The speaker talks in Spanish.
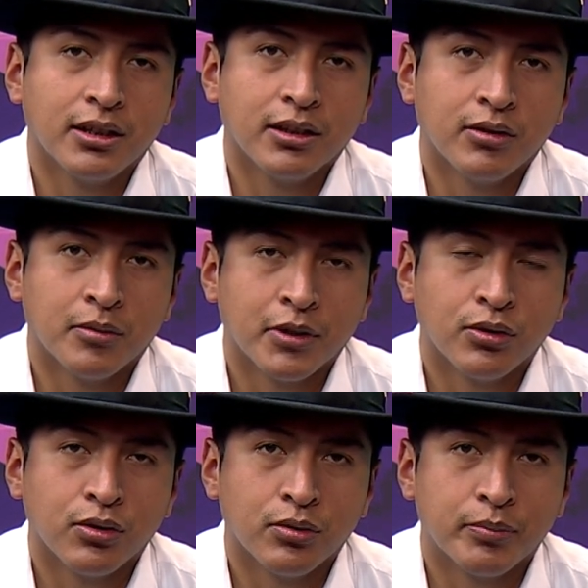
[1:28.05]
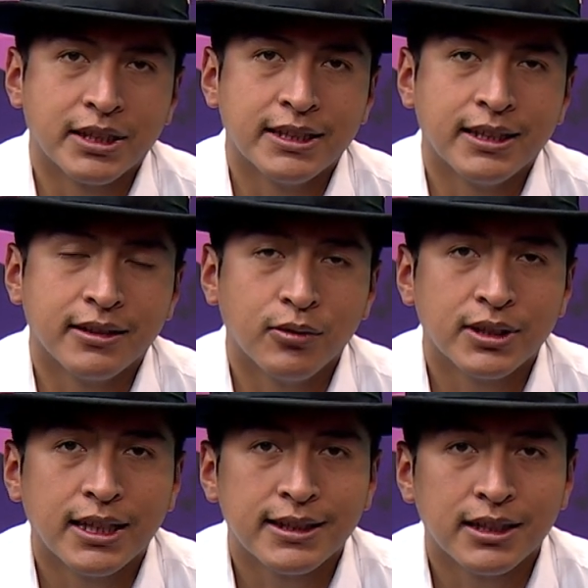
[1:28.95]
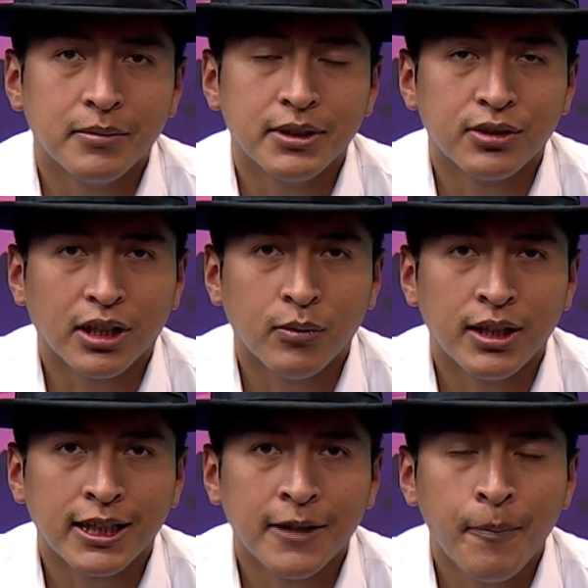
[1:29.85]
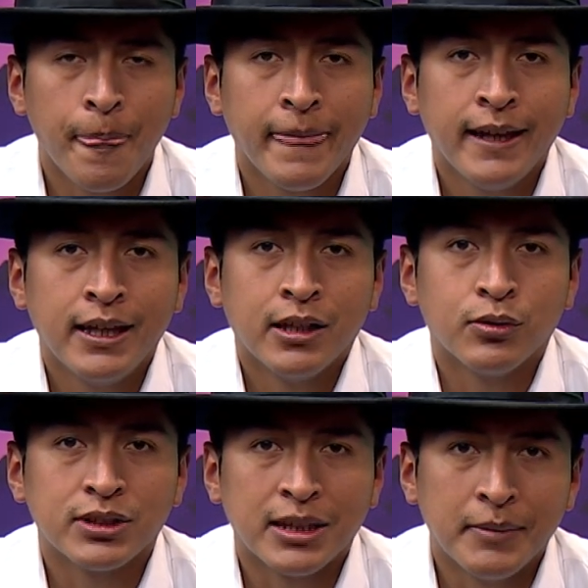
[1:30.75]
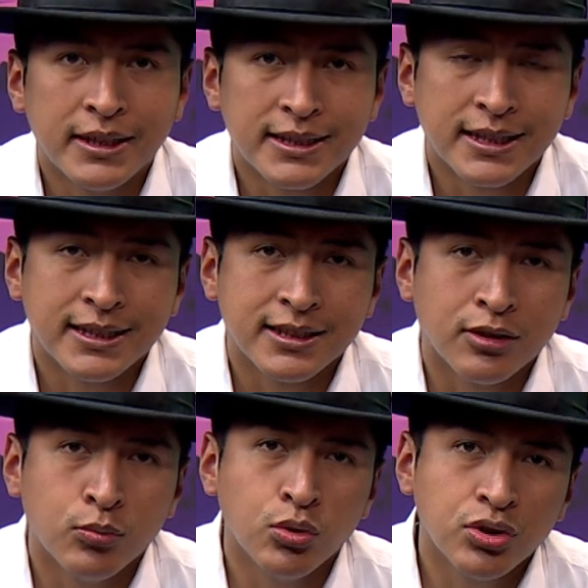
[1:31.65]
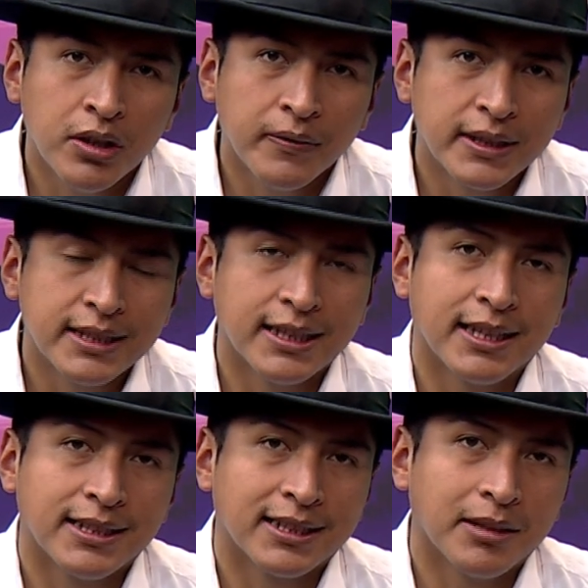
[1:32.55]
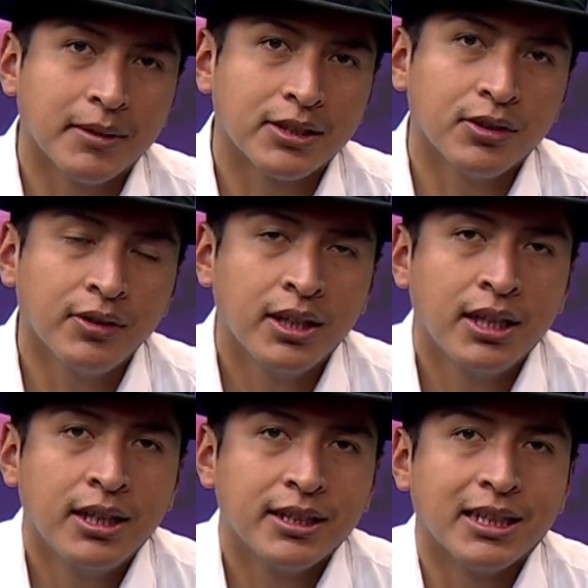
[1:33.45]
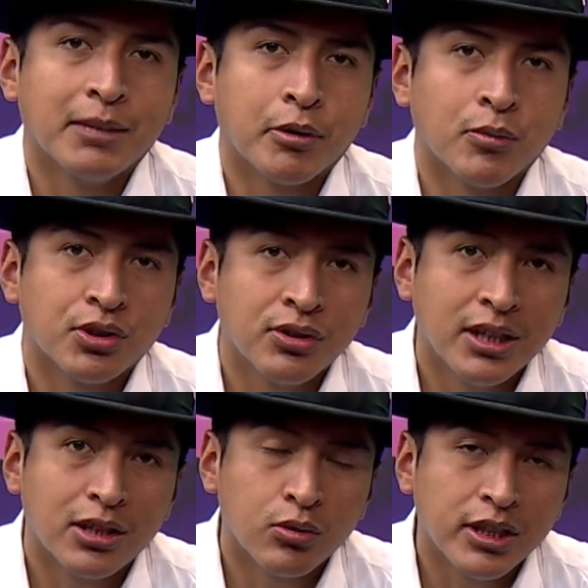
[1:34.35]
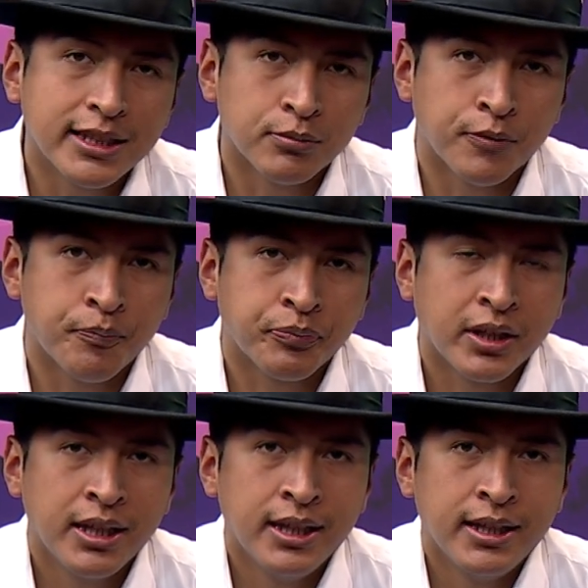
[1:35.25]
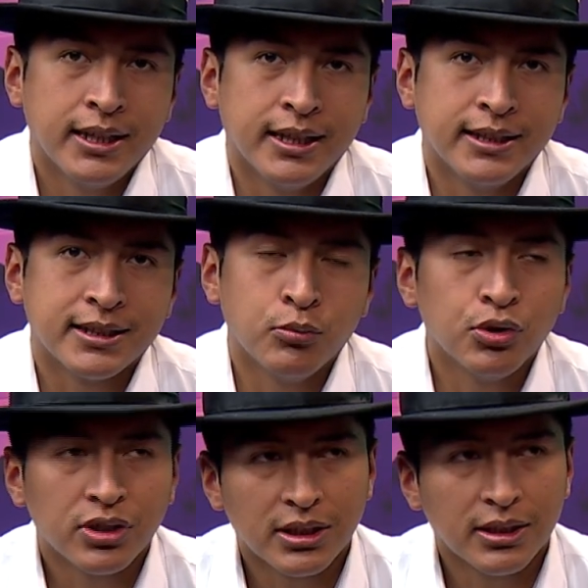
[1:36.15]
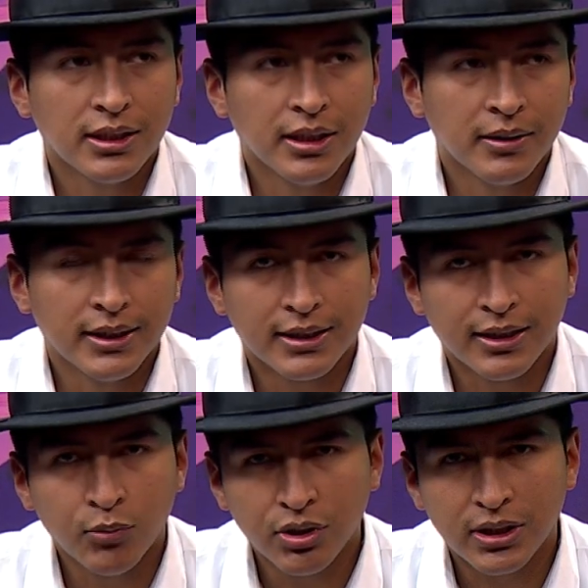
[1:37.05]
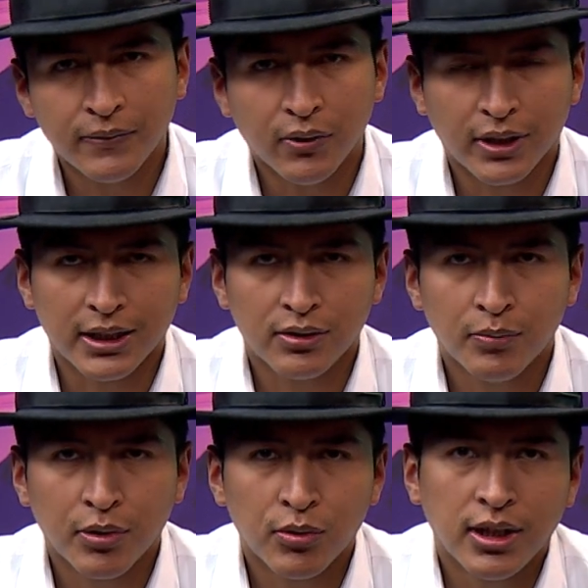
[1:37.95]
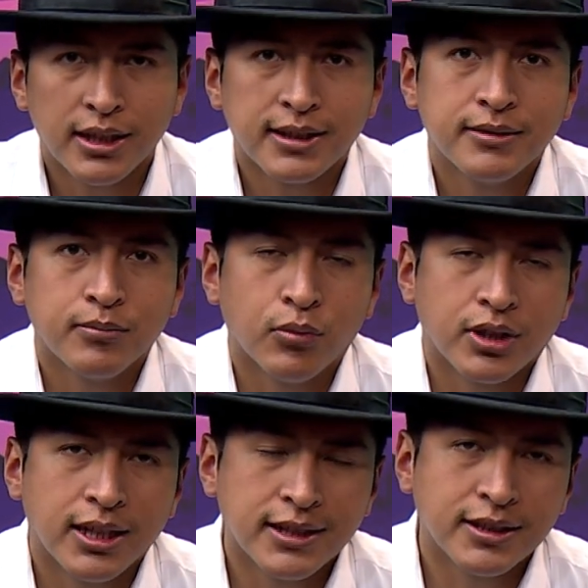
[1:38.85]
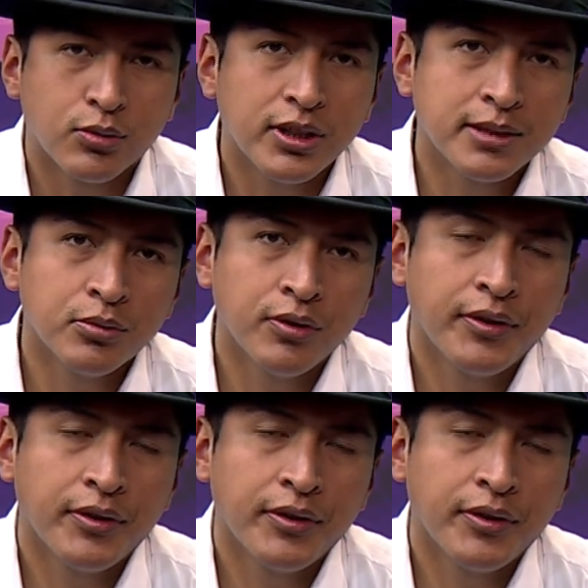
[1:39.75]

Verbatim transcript: hermano eh, presidente Luis Arce de Bicho Quehuanca justamente están haciendo mucho énfasis en la reactivación y en la promoción del turismo. Eh, desde, muchos, eh, desde muchos enfoques, ¿no? por modalidades, de turismo,